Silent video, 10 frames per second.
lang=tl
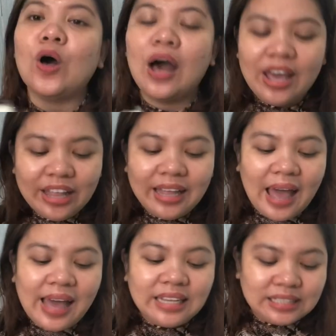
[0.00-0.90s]
ayun
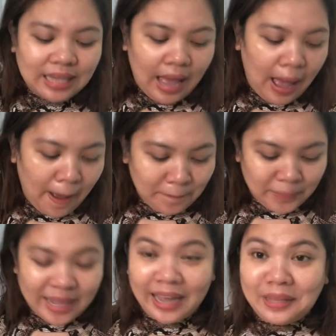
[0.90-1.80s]
guys, uh,
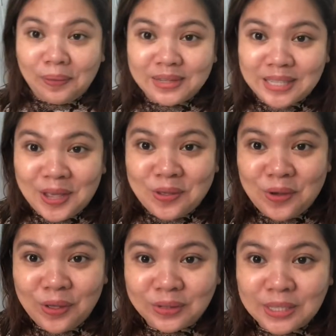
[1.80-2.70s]
pinakita ko lang sa inyo
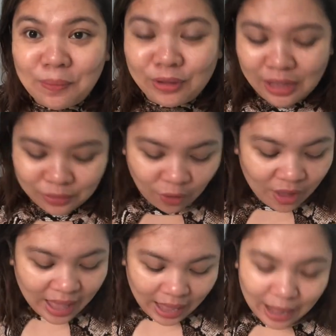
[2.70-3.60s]
yung sabon na to.
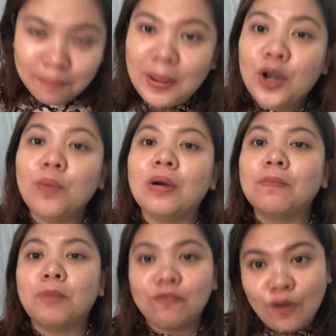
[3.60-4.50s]
And pero
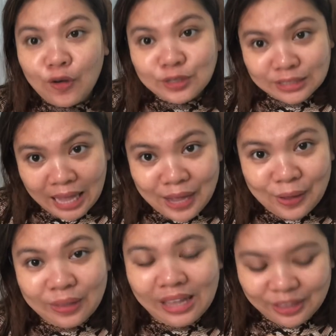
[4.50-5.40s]
magpo-focus
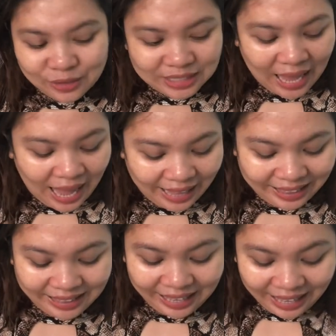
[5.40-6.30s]
tayo dito sa
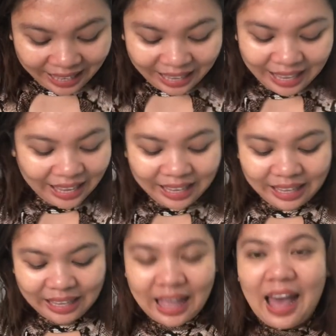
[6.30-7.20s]
ating
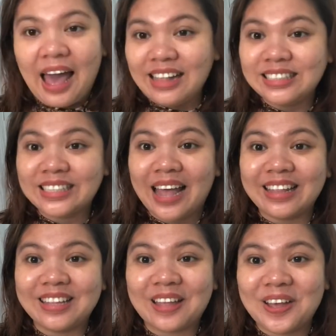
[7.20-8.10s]
hand
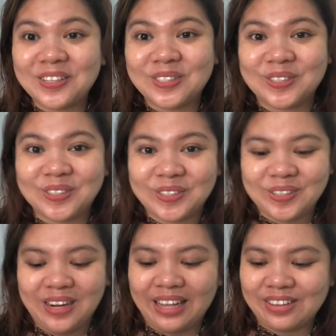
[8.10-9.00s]

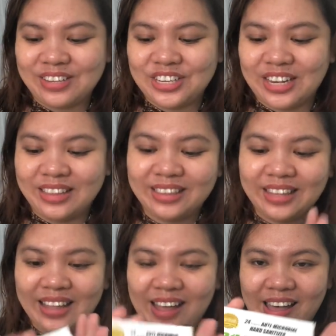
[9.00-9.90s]
sanitizer. Ito na siya. Tada!